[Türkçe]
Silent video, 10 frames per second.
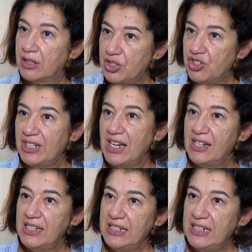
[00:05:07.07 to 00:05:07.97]

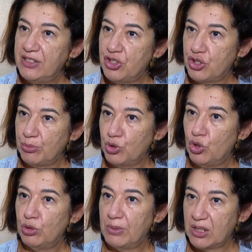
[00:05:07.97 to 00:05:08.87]
kişilerle iletişimde
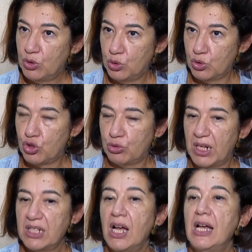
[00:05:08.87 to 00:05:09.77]
olmak,
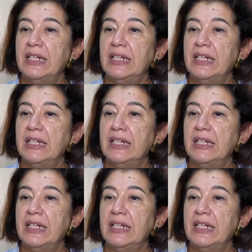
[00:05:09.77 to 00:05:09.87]
konuşmak,